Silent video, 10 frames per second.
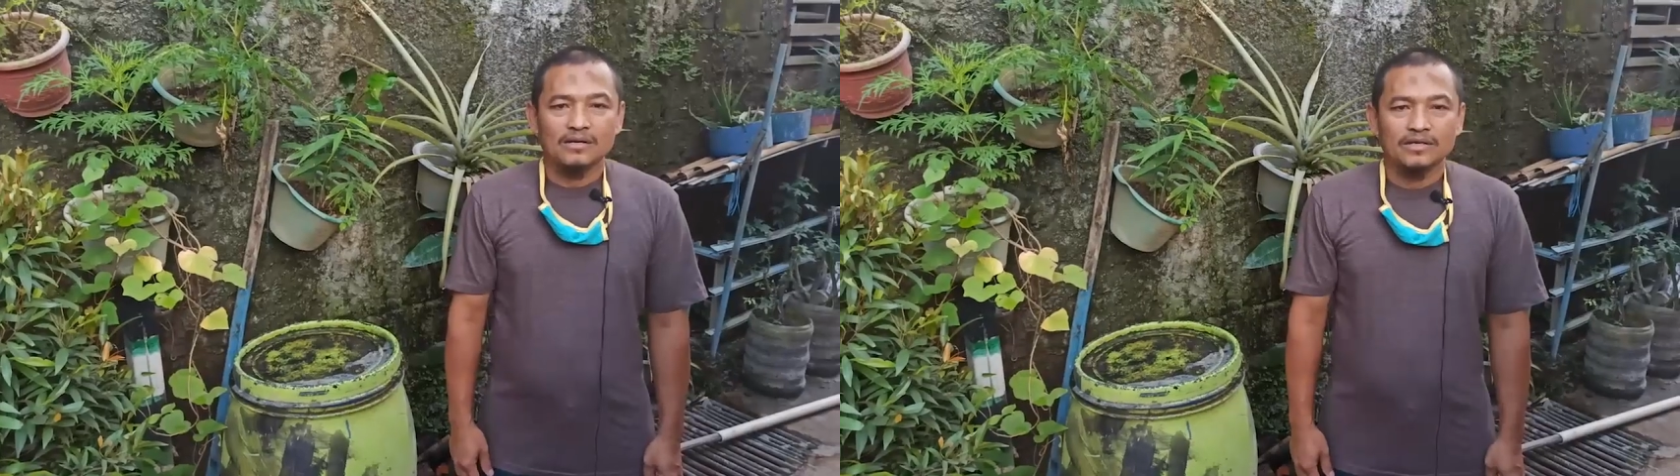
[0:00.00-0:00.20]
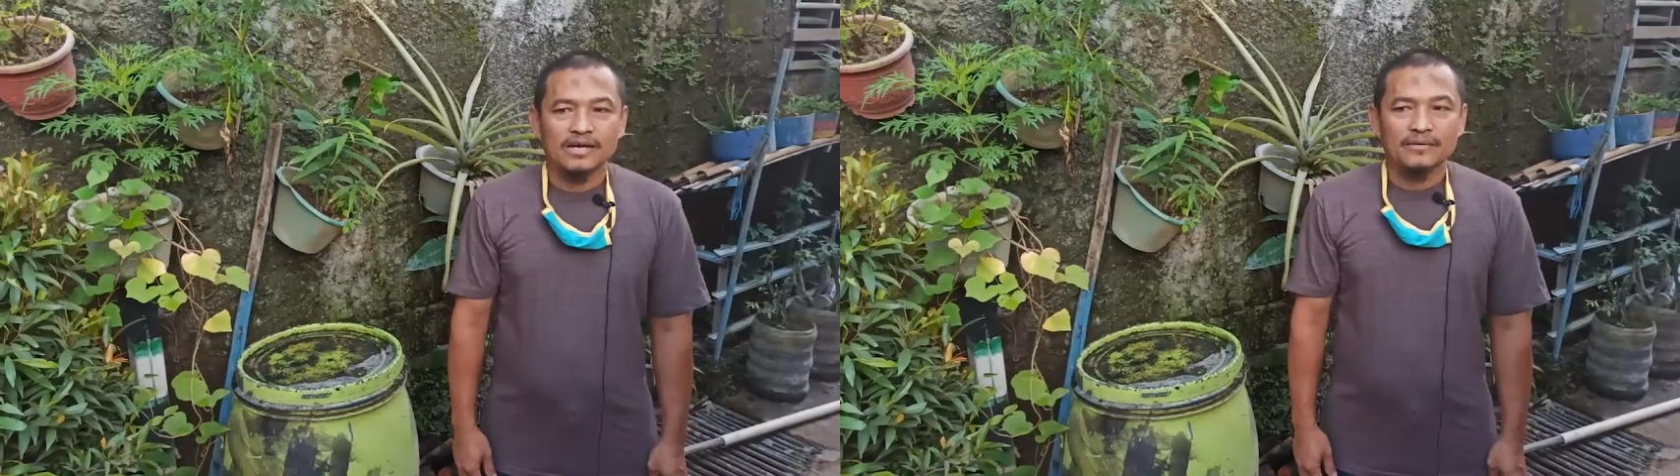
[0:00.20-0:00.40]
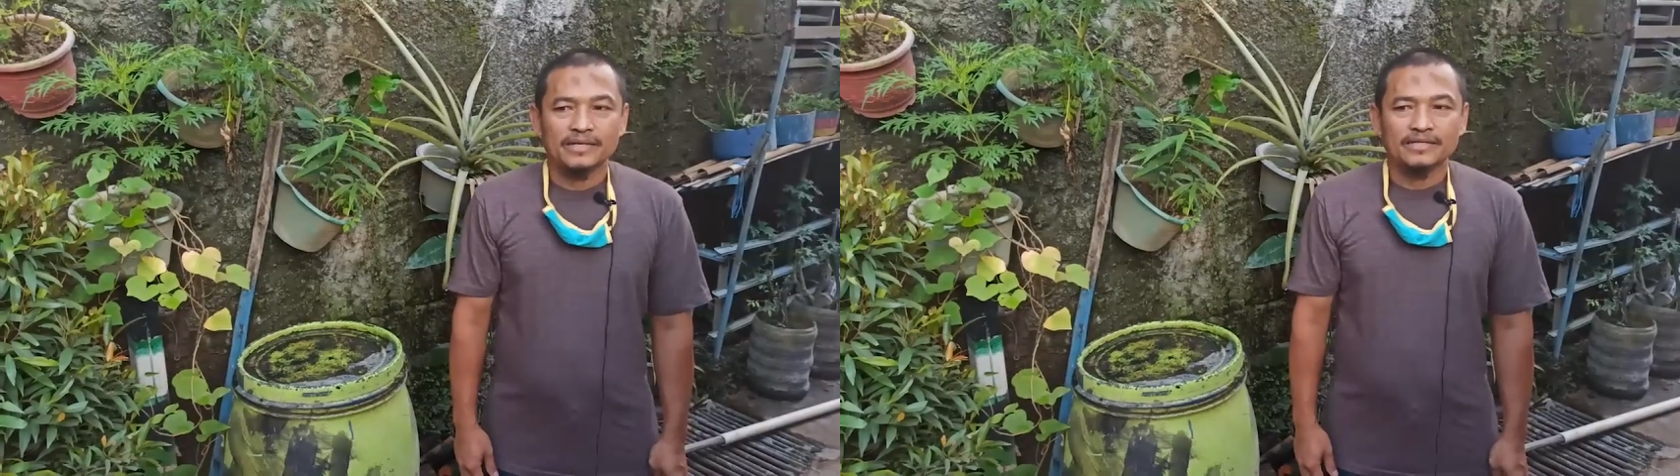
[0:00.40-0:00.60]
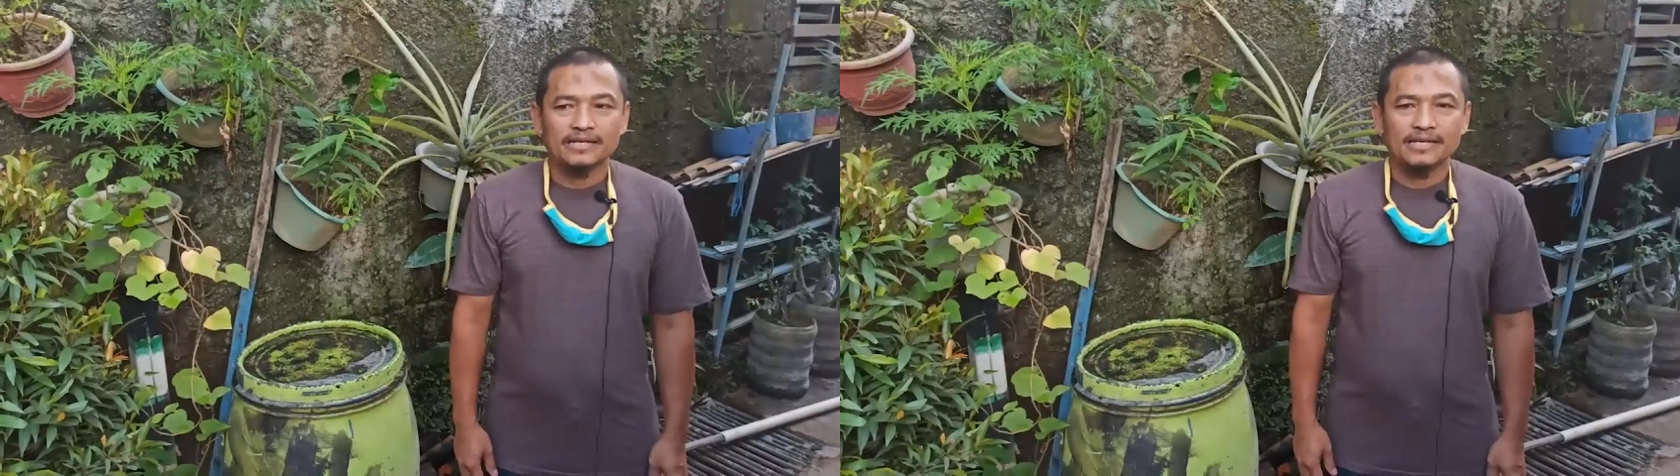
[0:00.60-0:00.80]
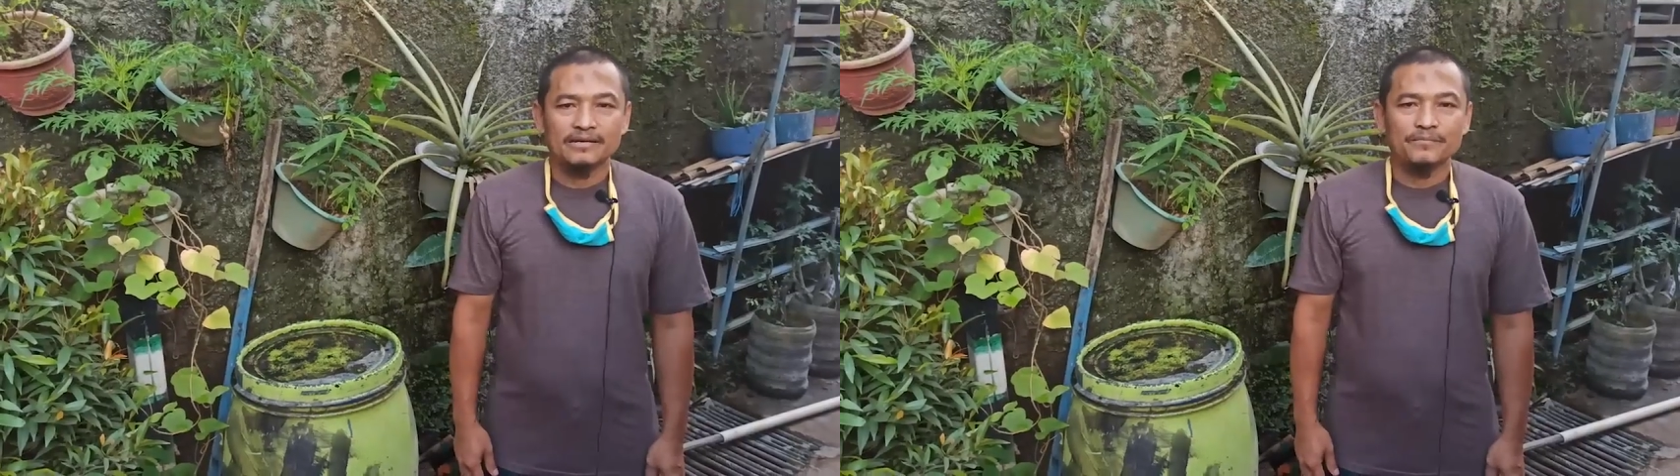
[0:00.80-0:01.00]
diameter
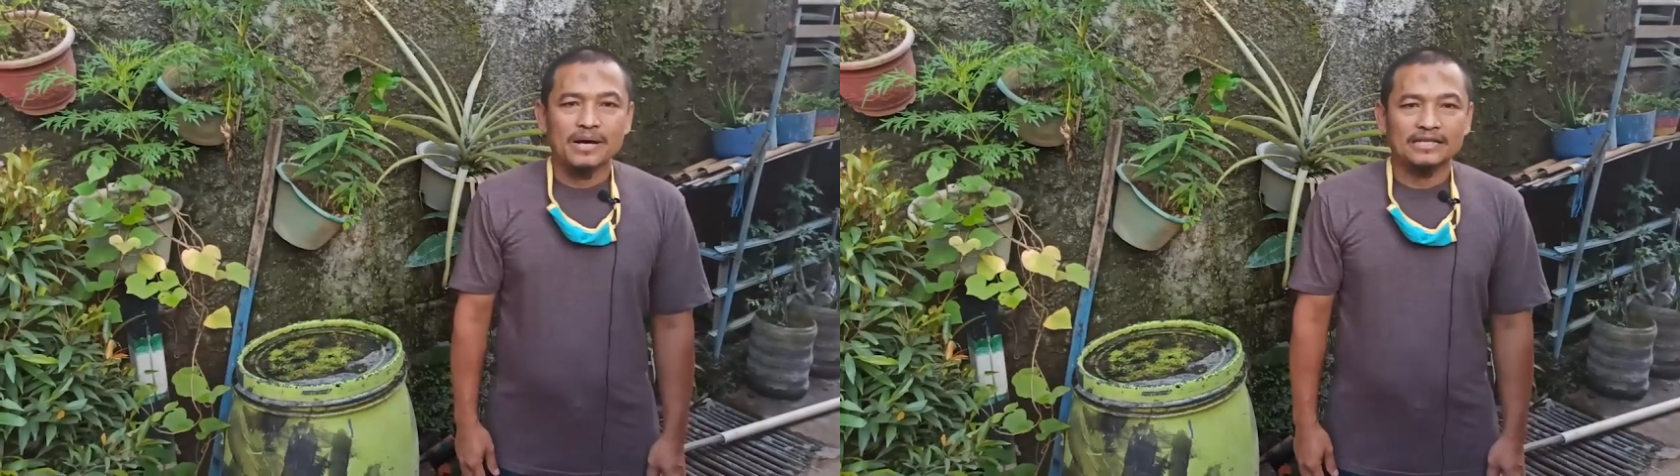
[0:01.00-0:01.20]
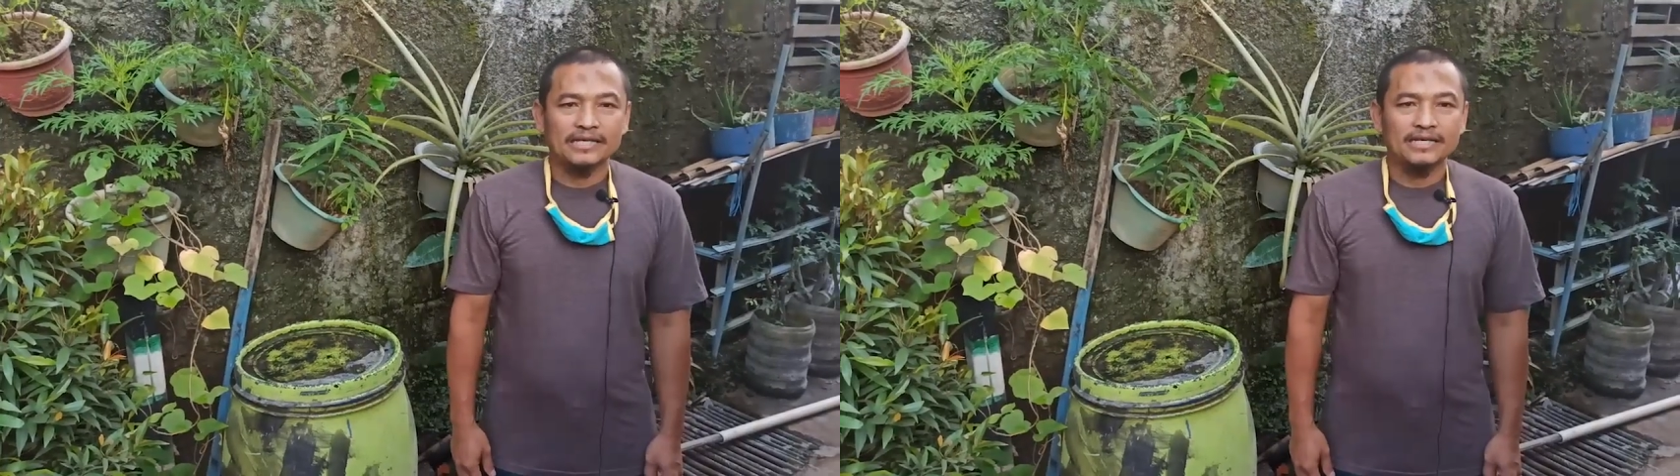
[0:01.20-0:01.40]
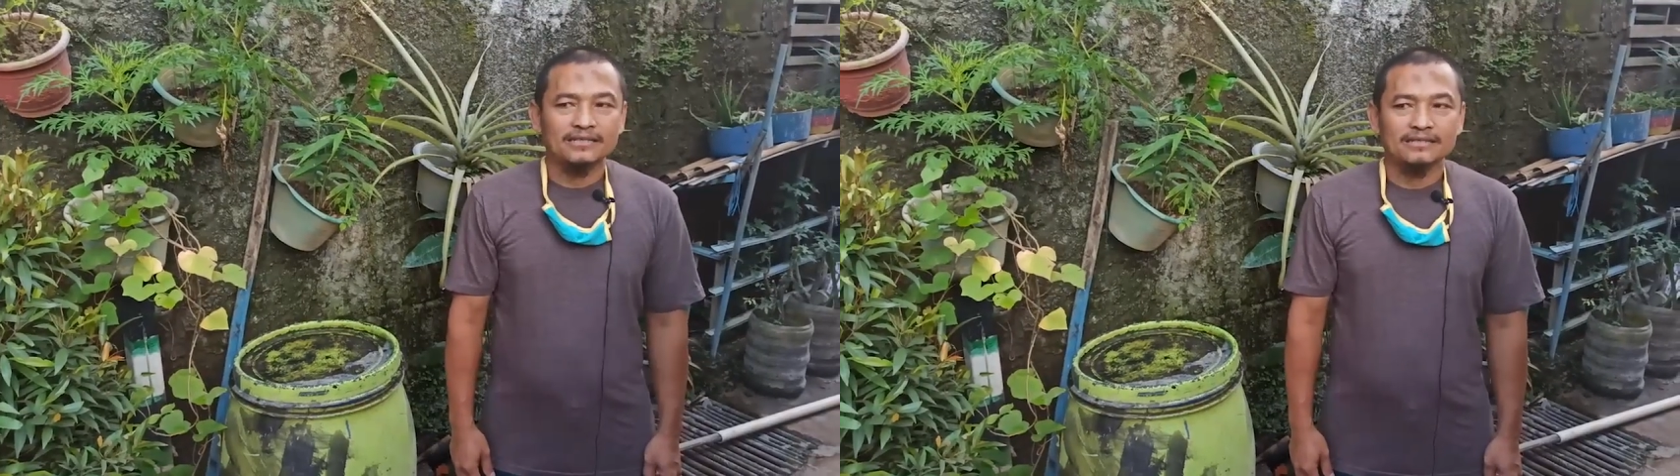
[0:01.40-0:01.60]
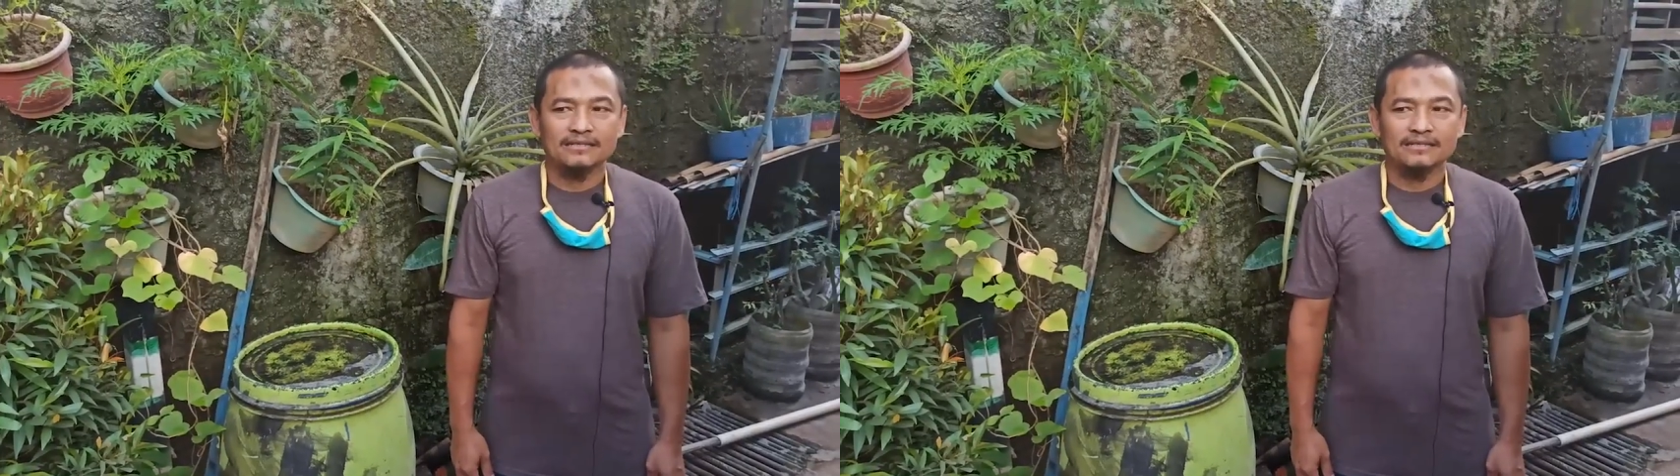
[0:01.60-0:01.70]
yang 4 in